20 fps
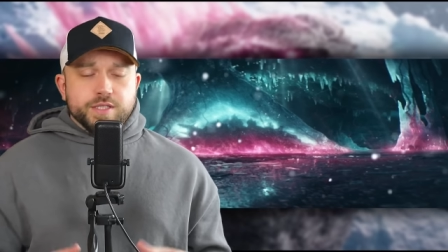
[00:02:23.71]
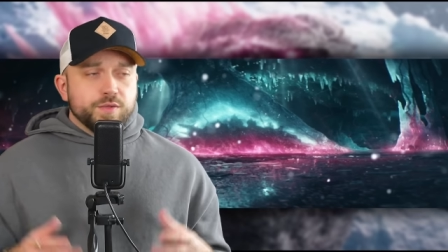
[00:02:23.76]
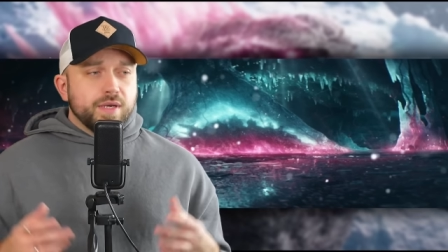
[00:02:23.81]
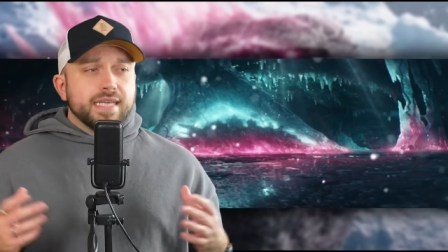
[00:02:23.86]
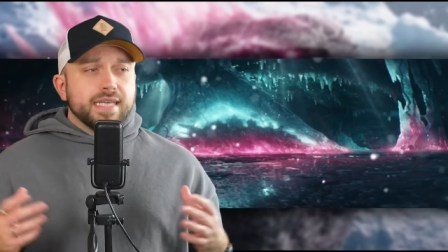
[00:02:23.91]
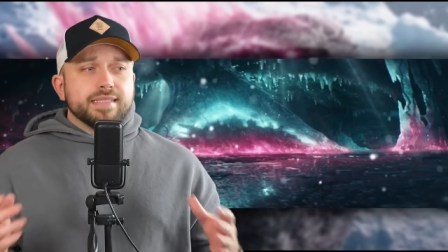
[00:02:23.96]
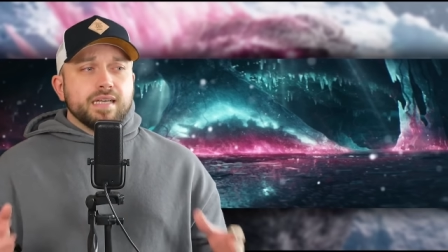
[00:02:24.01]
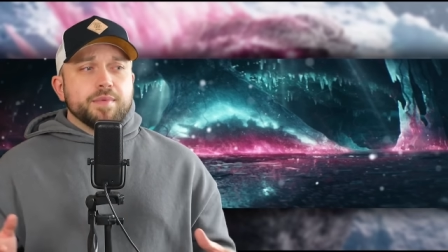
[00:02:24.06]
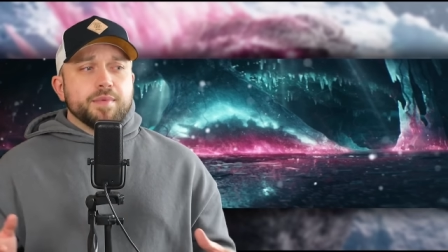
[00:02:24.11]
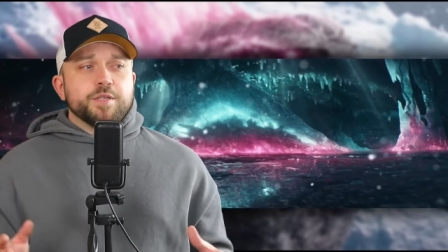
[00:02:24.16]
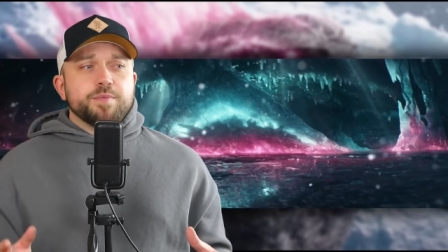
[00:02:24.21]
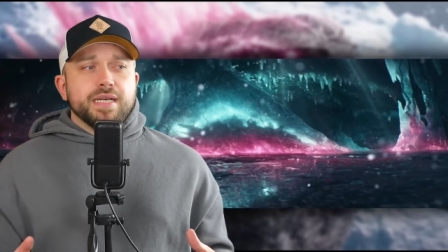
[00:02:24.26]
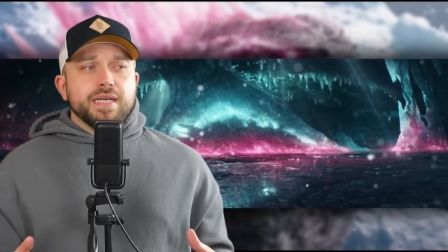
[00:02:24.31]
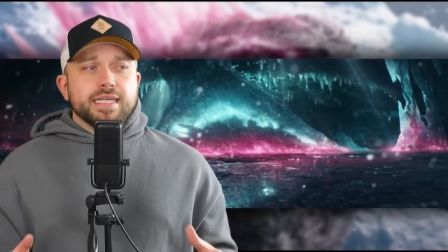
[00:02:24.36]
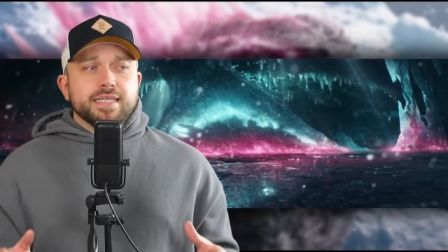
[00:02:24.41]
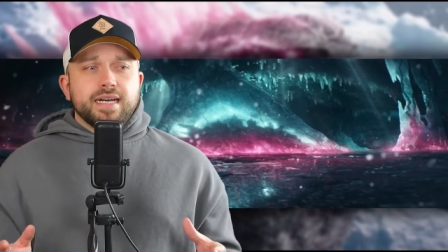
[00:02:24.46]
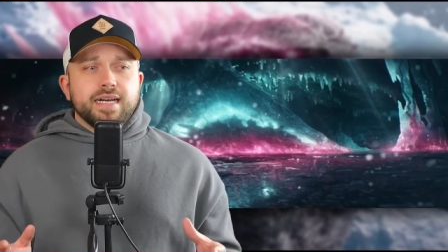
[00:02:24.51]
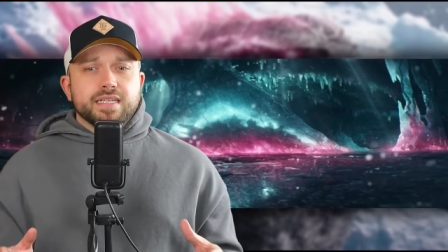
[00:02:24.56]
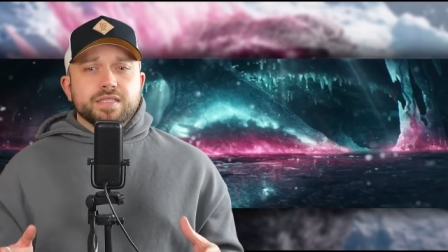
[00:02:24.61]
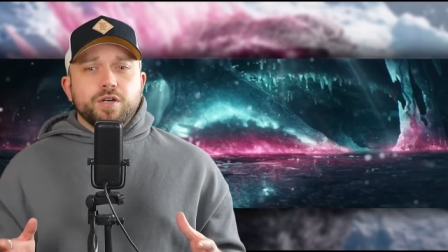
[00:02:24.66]
Zuerst habe ich mir
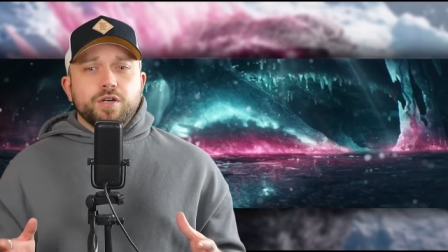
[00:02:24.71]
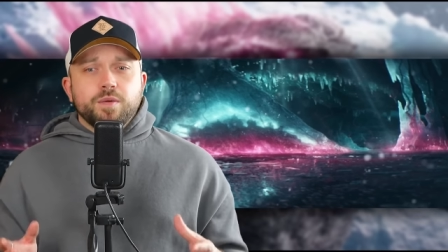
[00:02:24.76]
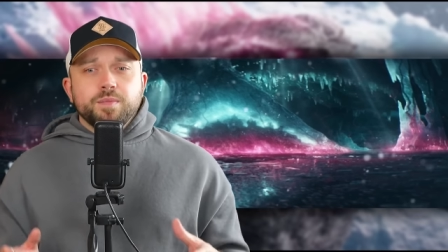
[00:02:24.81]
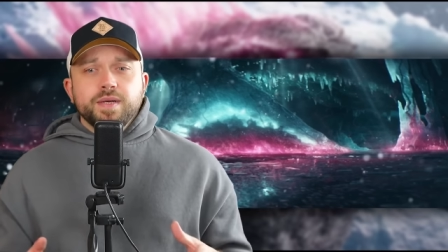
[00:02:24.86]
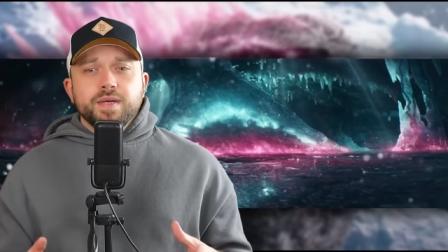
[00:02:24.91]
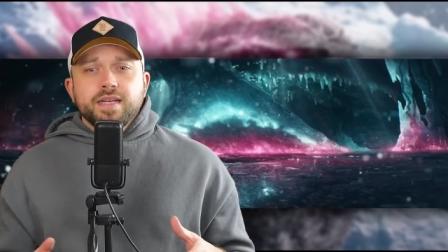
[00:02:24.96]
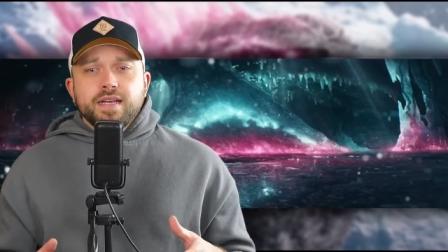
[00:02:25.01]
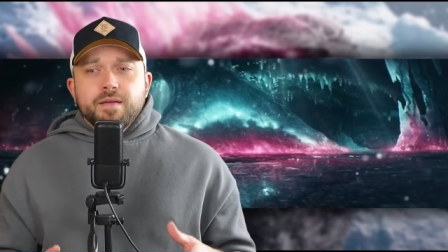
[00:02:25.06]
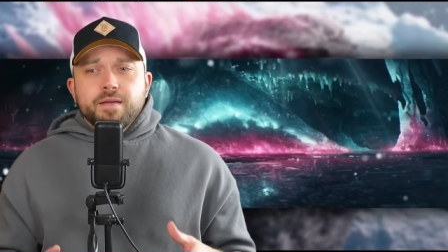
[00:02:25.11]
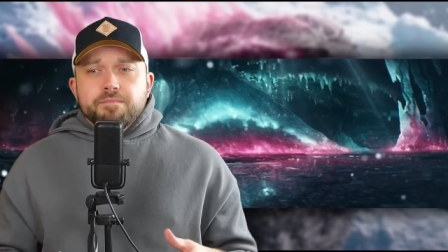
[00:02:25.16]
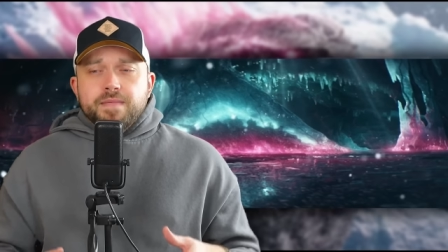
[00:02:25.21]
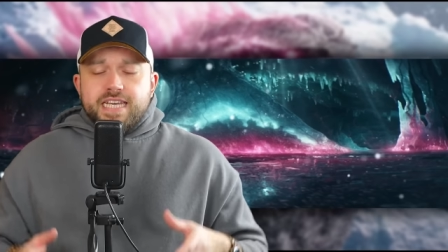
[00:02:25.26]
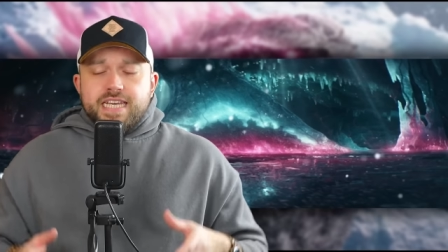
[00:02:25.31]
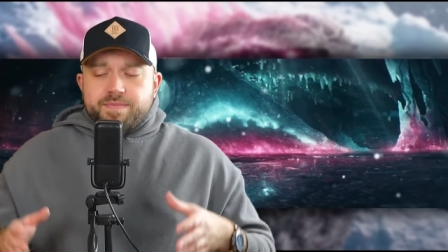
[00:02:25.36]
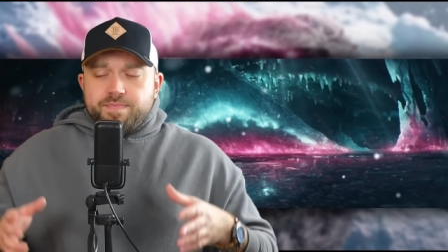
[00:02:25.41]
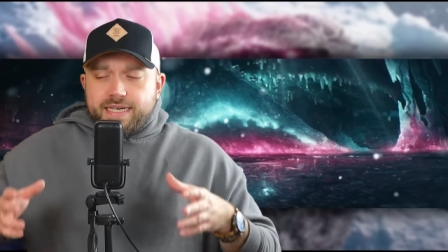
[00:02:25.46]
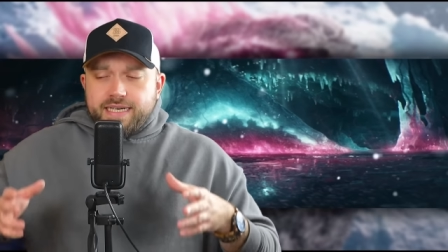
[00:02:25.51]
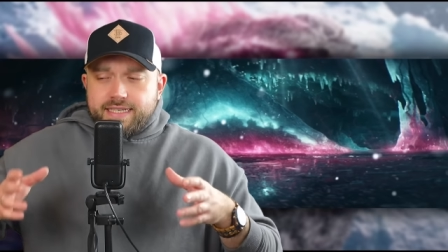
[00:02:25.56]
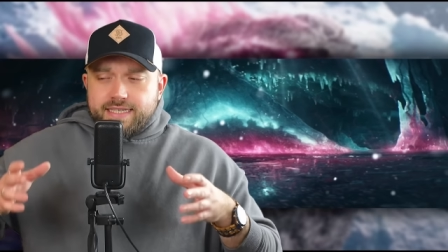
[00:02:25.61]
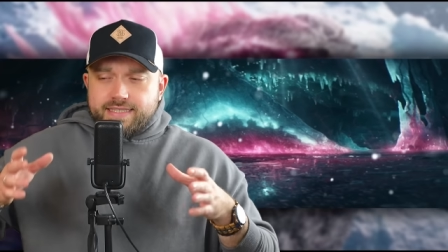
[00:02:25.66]
gedacht, komm,
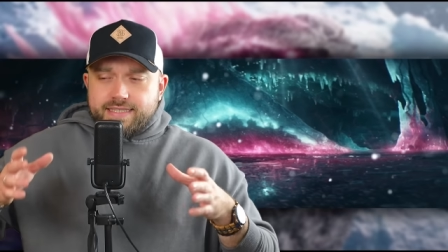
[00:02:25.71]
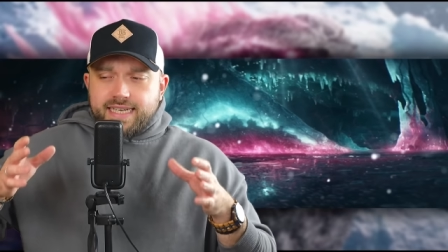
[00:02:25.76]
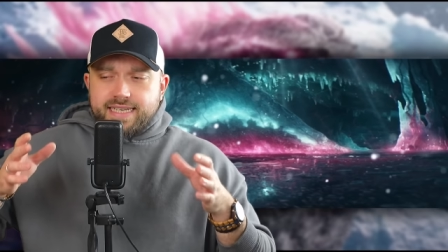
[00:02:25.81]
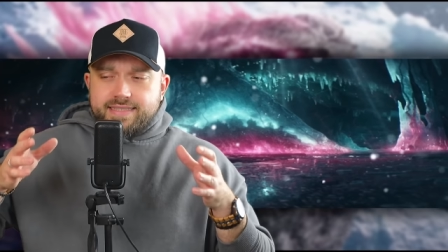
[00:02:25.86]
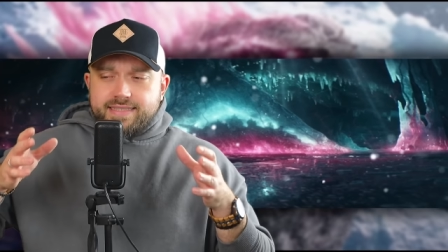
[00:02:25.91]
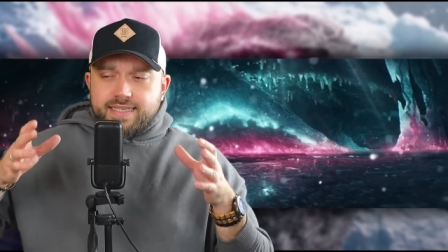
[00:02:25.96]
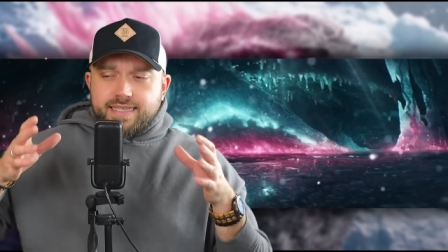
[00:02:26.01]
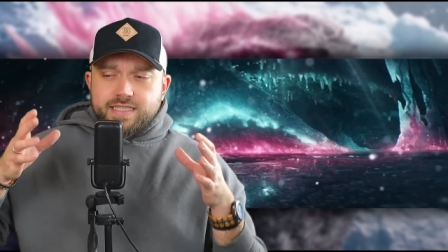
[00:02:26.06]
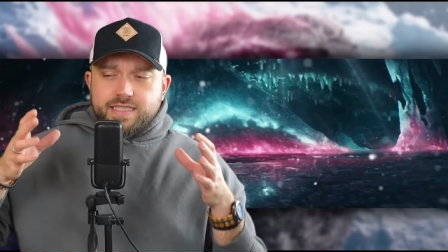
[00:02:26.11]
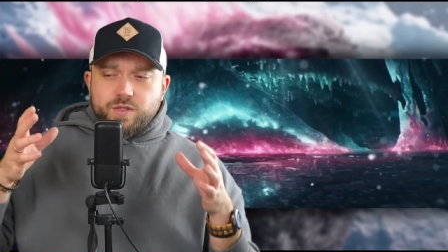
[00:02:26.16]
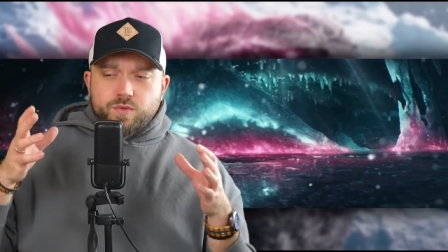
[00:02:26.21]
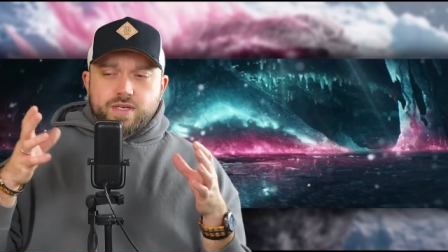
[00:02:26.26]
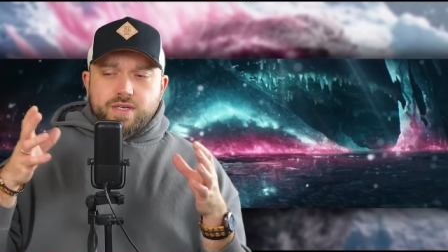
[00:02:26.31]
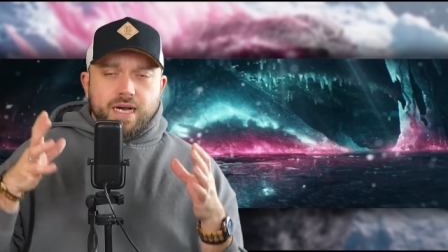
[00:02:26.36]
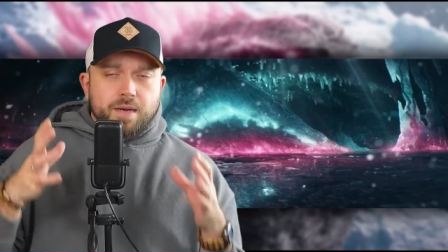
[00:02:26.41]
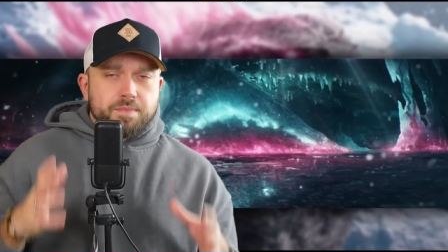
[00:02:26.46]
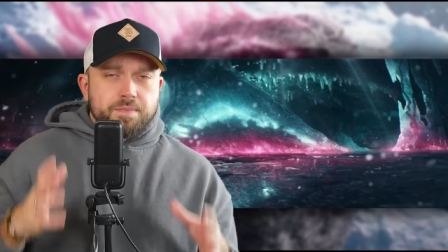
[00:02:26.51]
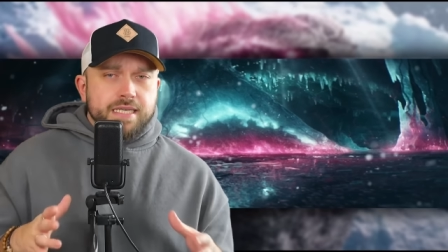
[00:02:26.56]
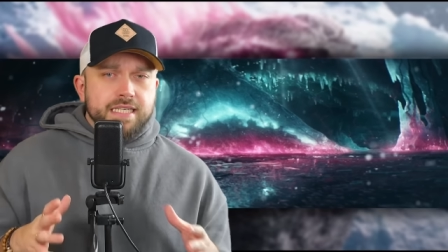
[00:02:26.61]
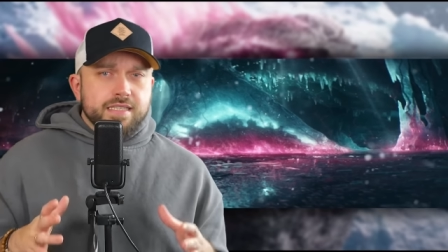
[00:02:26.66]
ich mache das Ganze in so
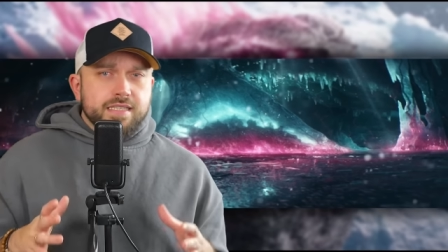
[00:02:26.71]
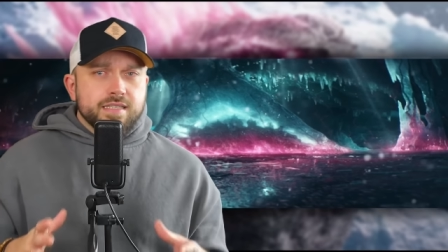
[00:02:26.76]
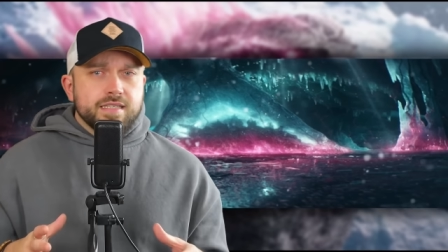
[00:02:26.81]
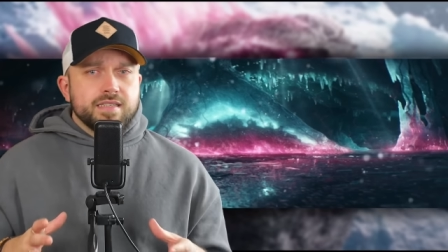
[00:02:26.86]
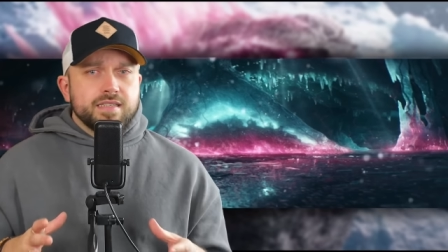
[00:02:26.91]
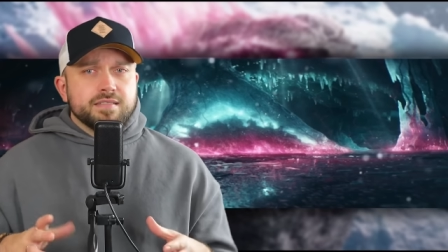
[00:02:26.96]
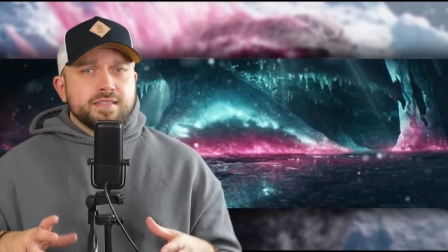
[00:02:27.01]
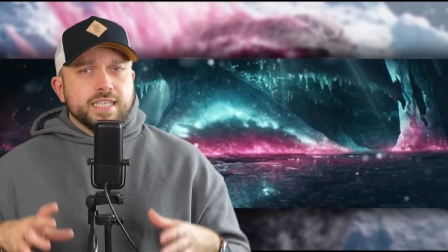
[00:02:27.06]
Kapitel,